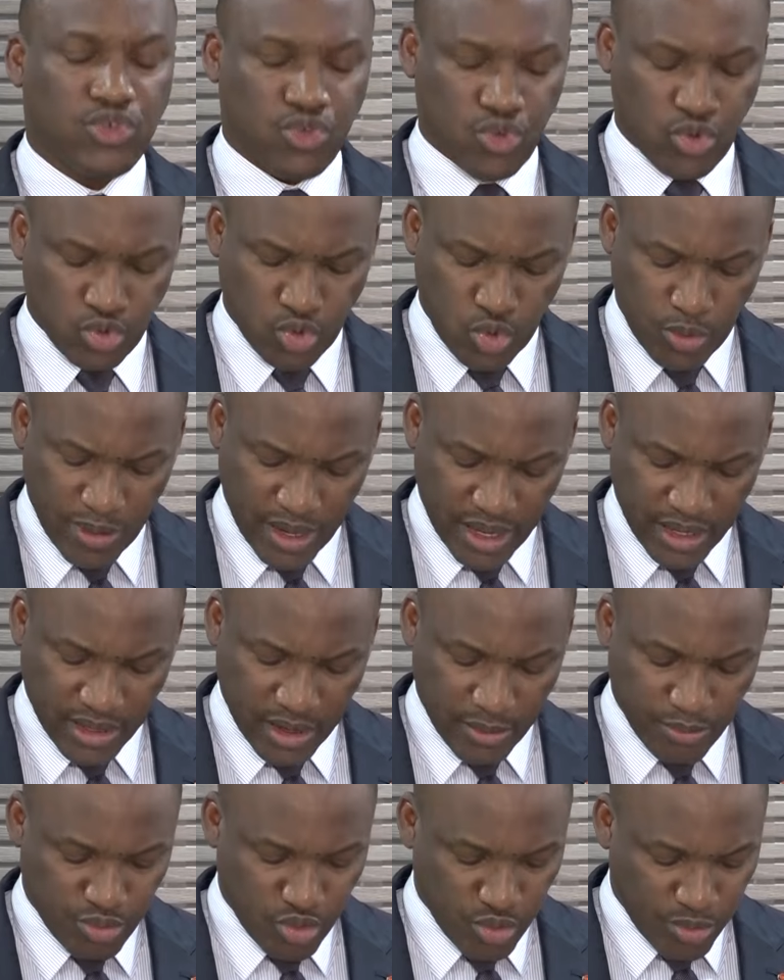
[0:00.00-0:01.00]
sur le
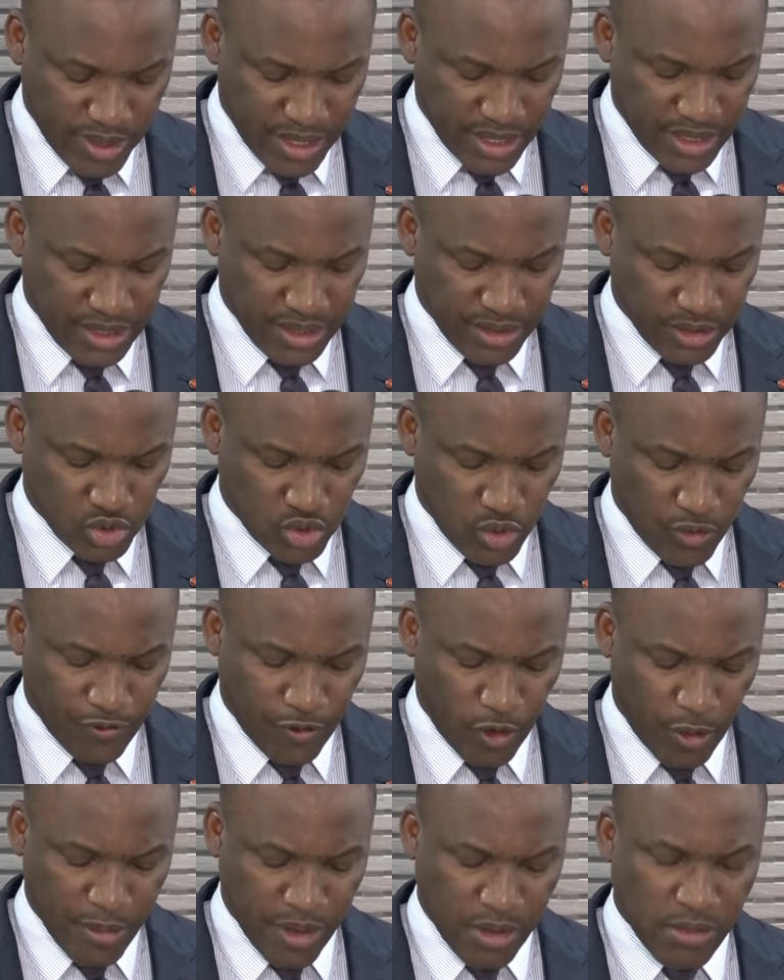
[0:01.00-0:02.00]
domaine public sont
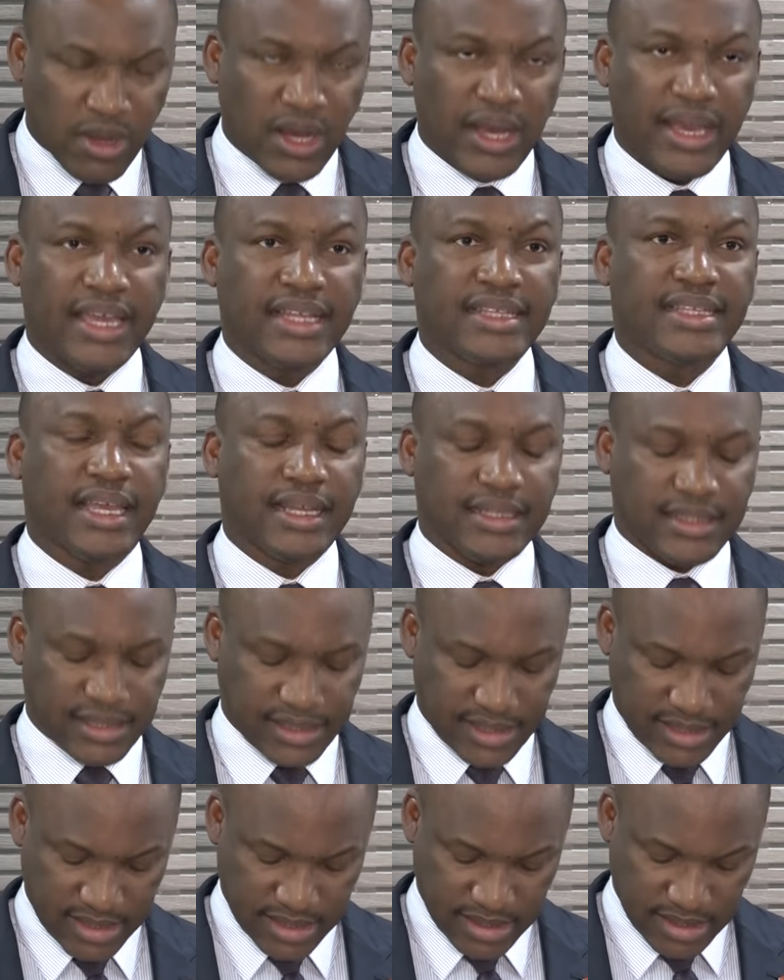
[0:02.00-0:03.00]
formellement
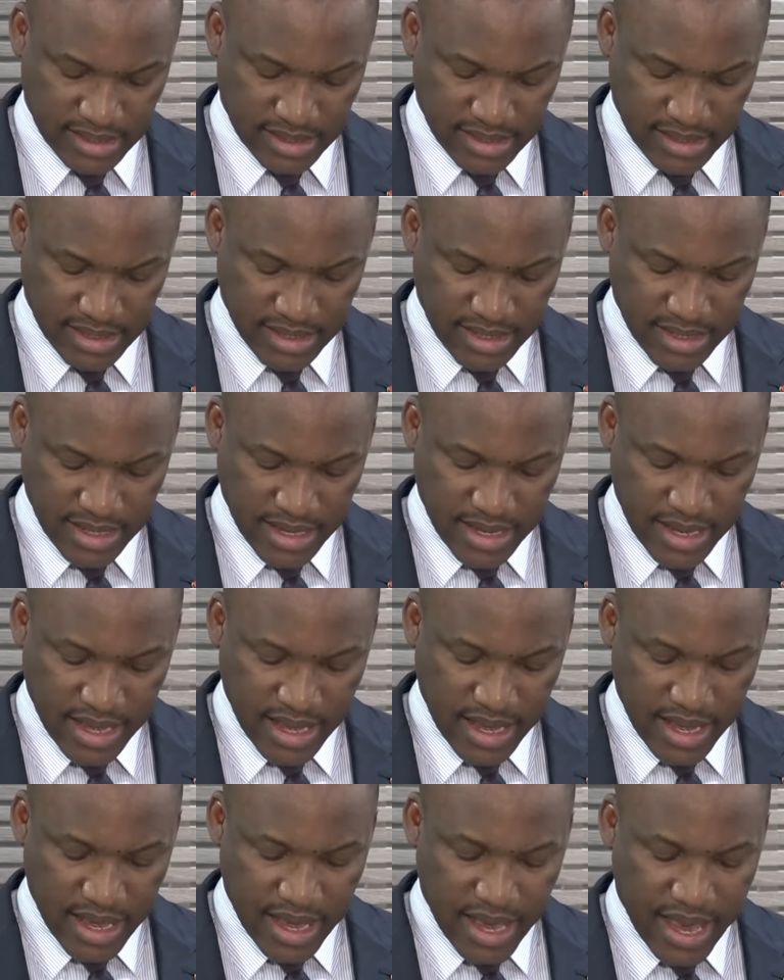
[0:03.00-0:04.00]
interdites.
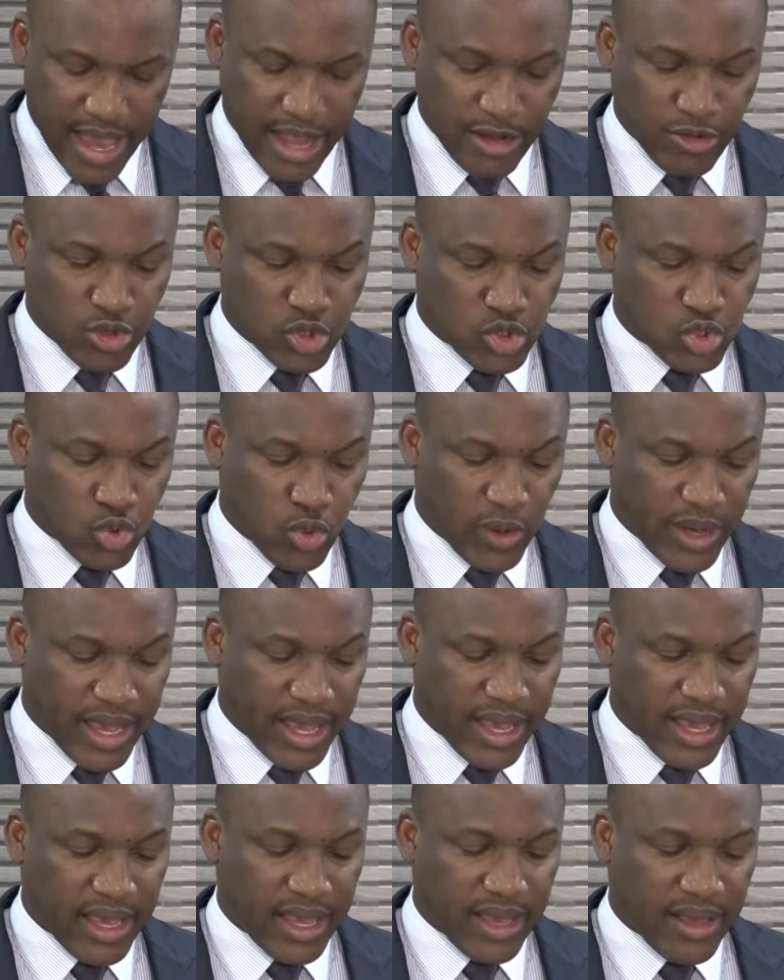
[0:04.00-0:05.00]
Elles ne
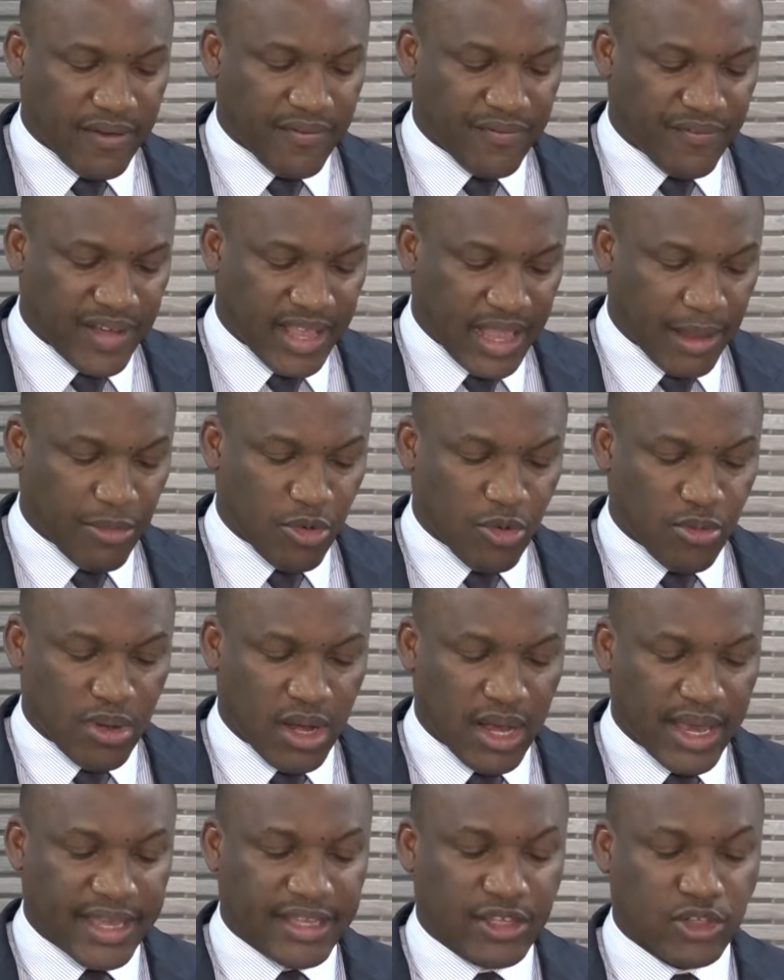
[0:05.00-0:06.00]
sauraient
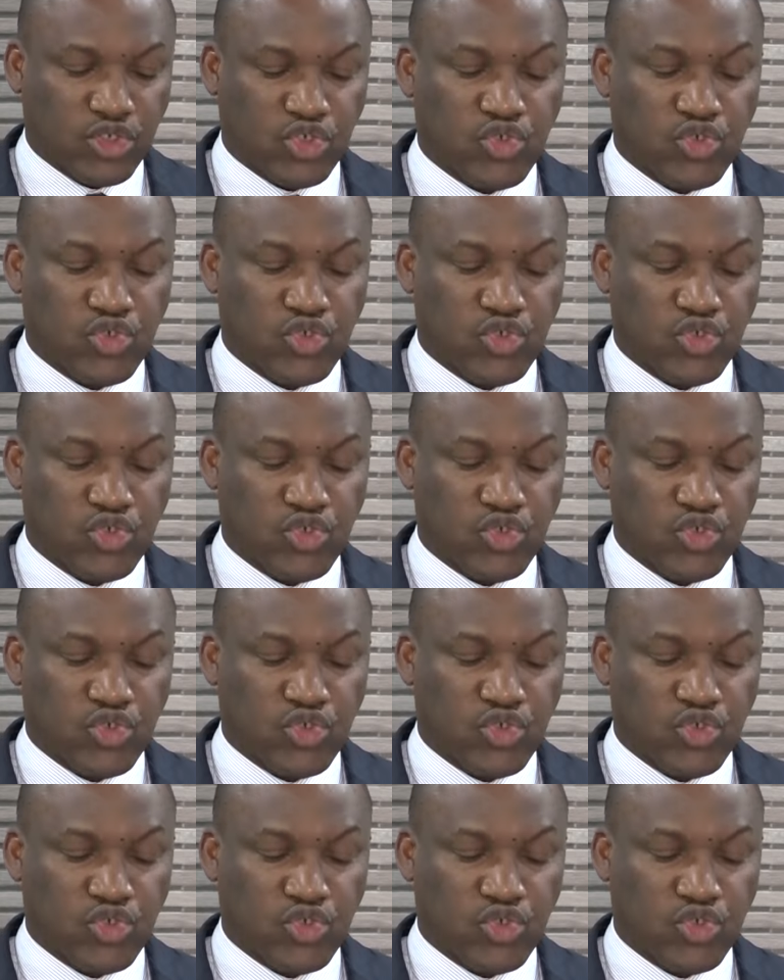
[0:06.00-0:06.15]
valablement être